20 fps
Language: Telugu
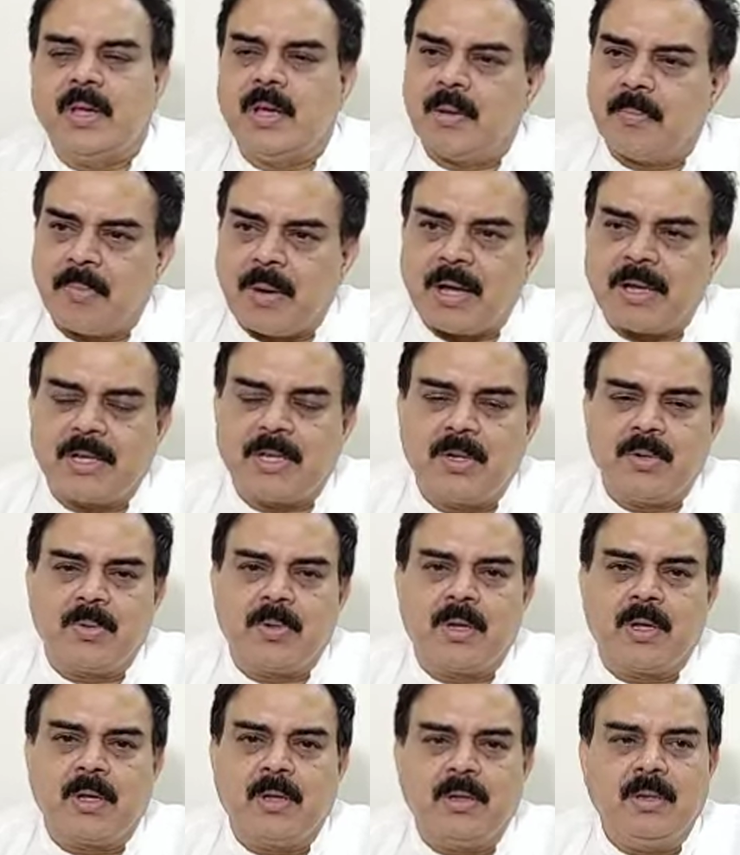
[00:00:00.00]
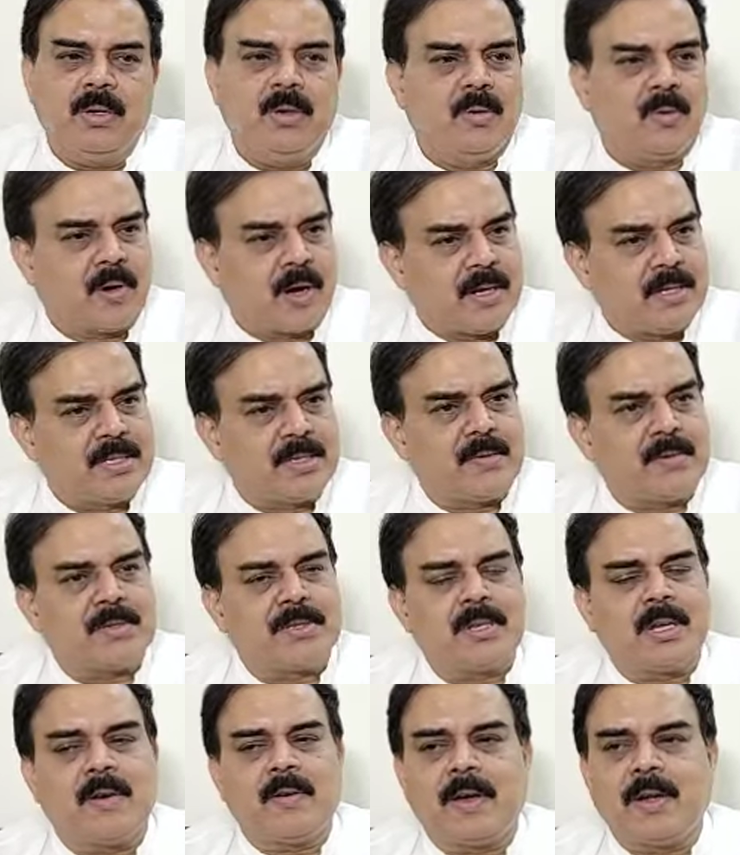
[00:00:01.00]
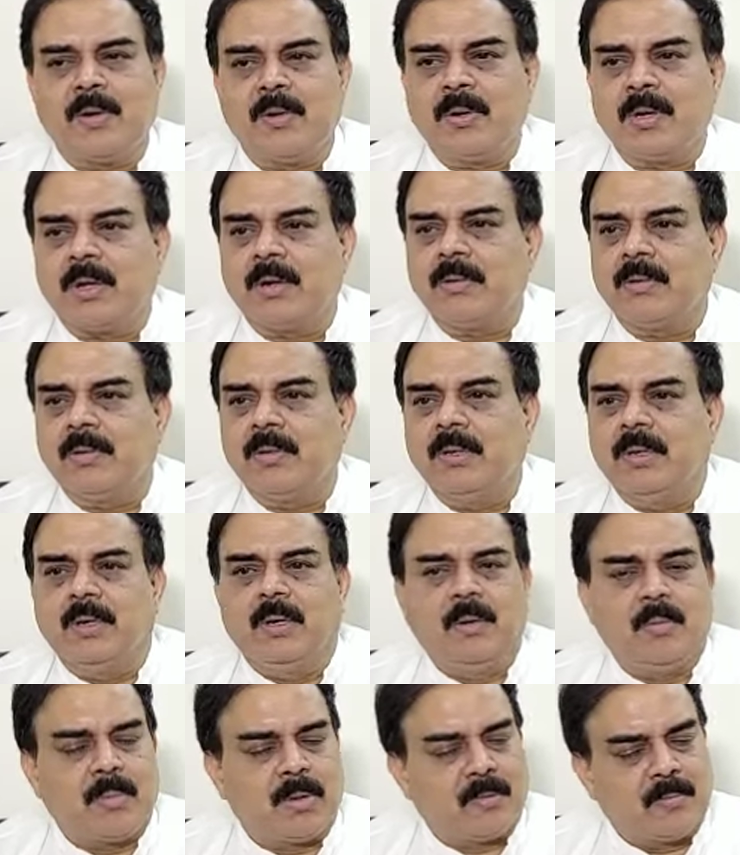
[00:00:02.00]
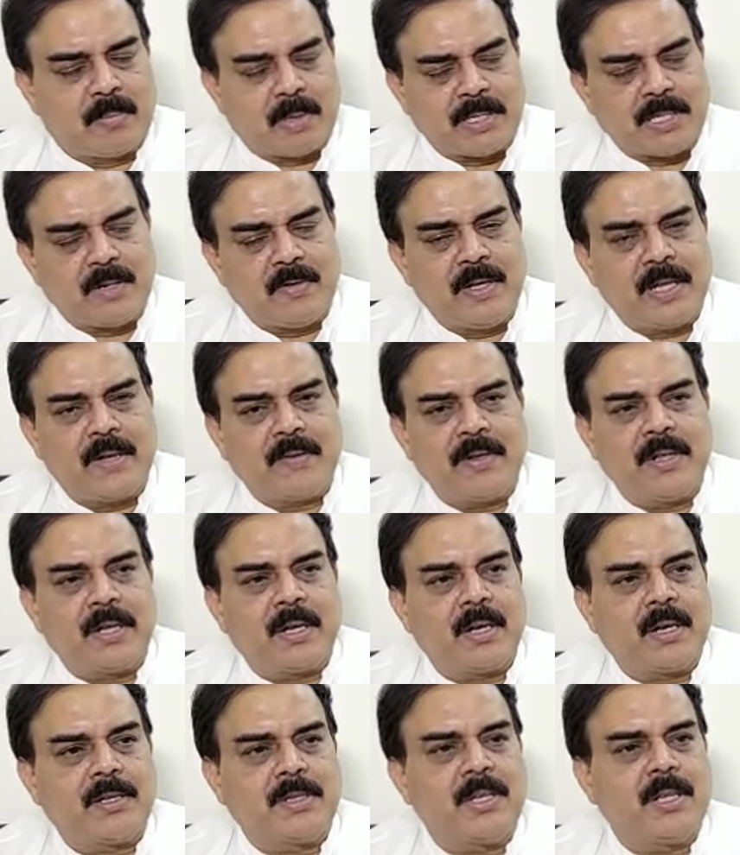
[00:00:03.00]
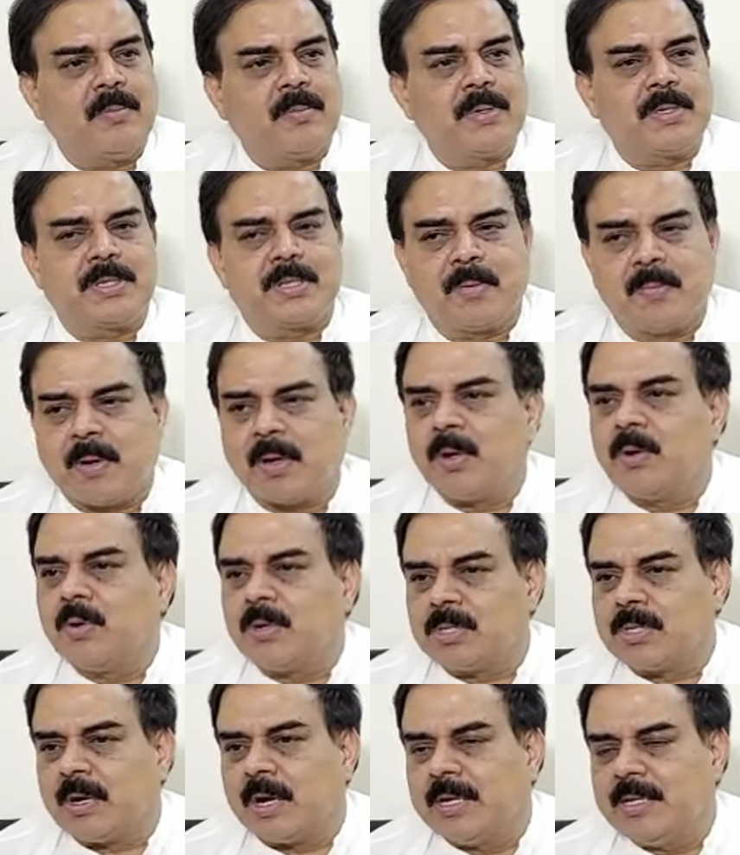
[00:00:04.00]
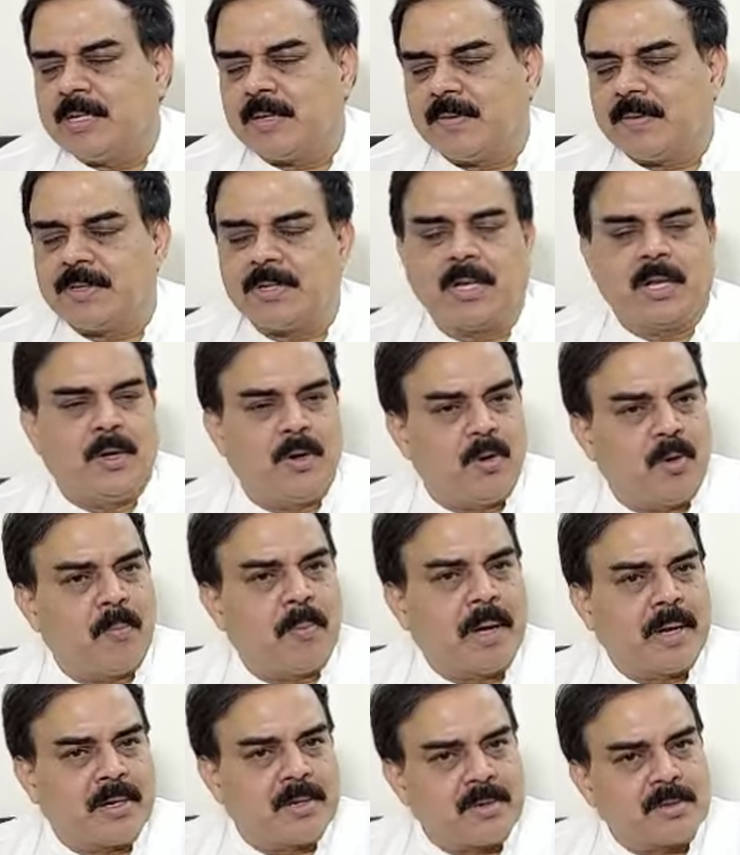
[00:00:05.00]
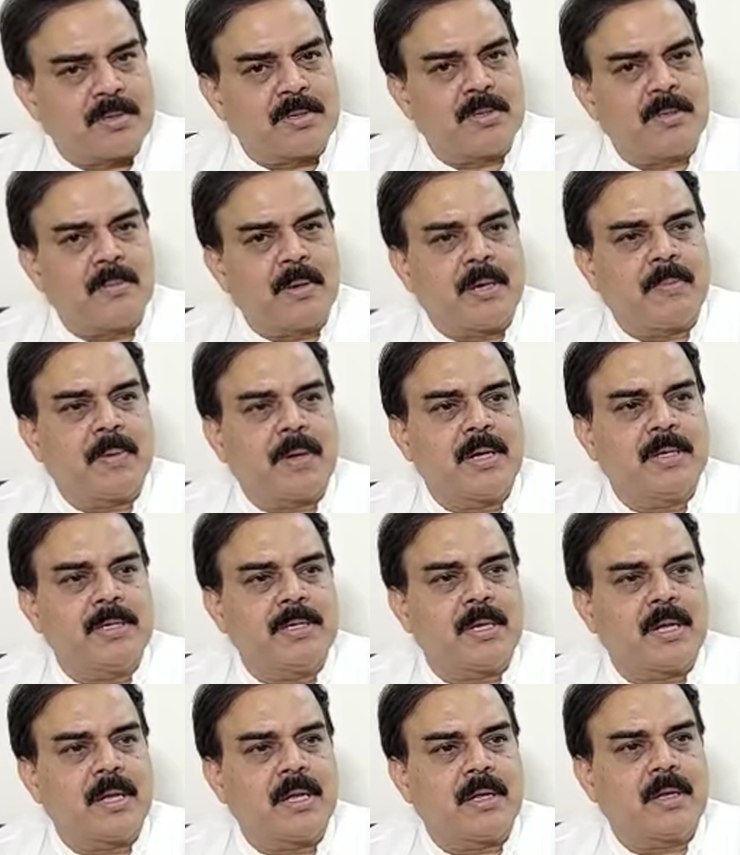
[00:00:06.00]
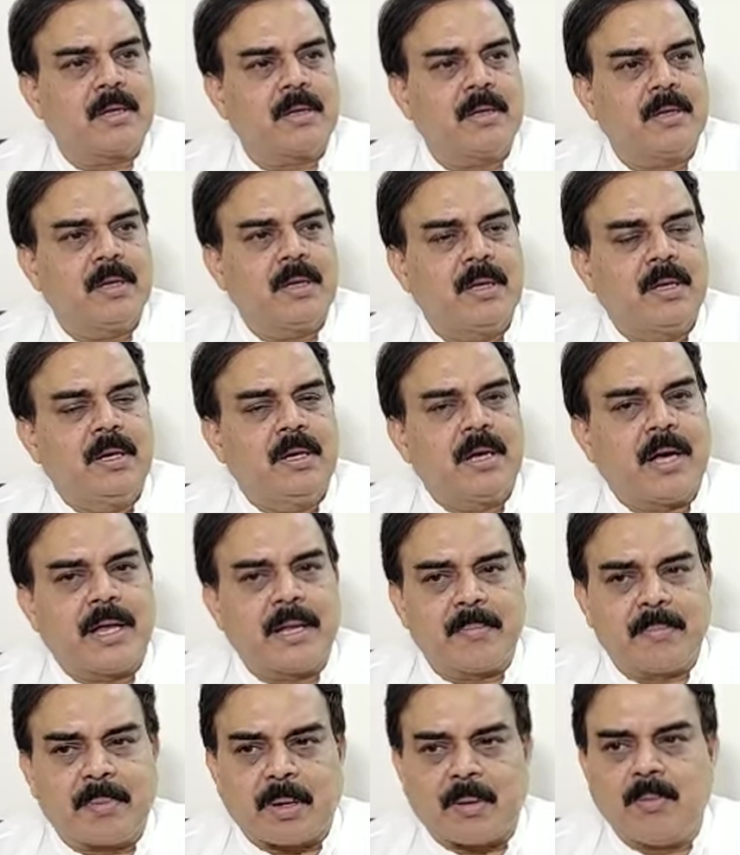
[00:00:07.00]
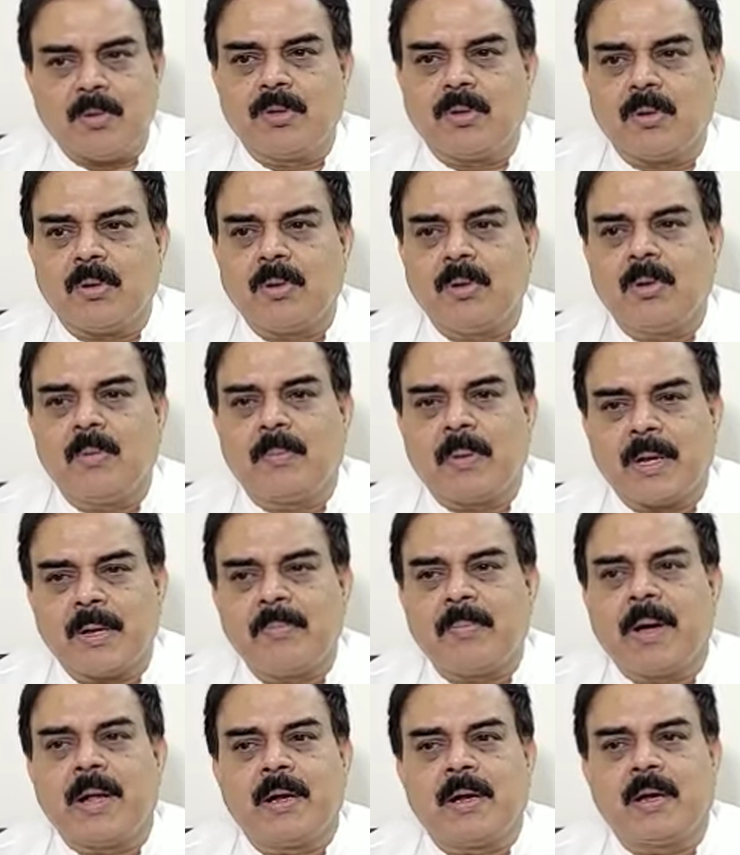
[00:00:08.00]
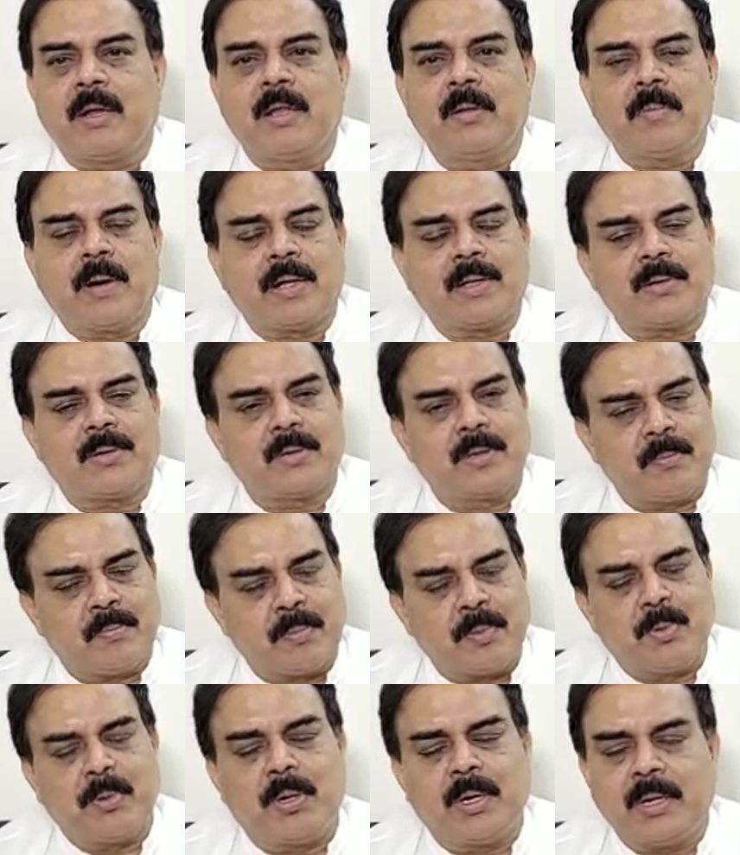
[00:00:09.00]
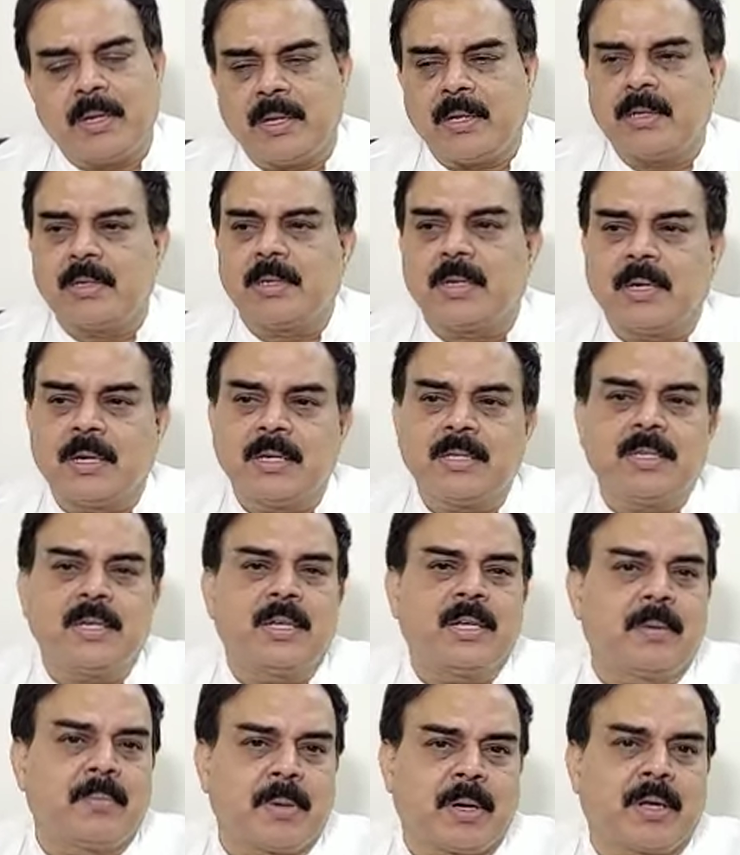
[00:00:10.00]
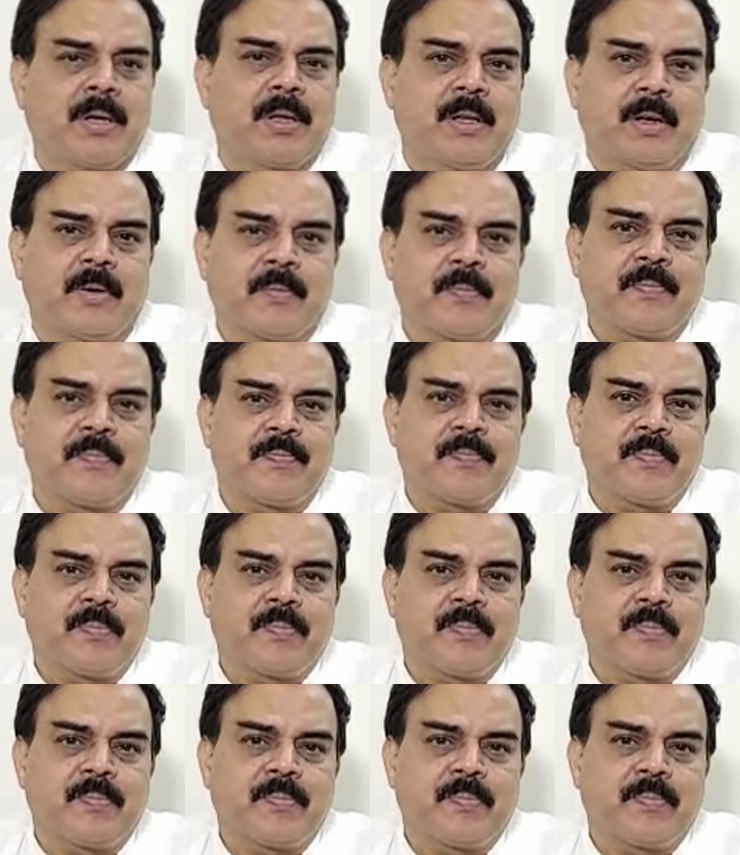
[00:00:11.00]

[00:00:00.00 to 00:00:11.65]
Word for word: ఏ పార్టీ ఉన్నా ఒక ఐదు సంవత్సరాలు వారు ఉంటారు ప్రజలు వేరే విధంగా తీర్పిస్తే మరొకసం ఐదు సంవత్సరాలు ఇంకో పార్టీ వస్తుంది పరిపాలించడానికి కానీ ప్రభుత్వంలో పరిపాలన అనేది మాత్రం ఎప్పుడు కూడా నిరంతరంగా జరిగే ప్రక్రియ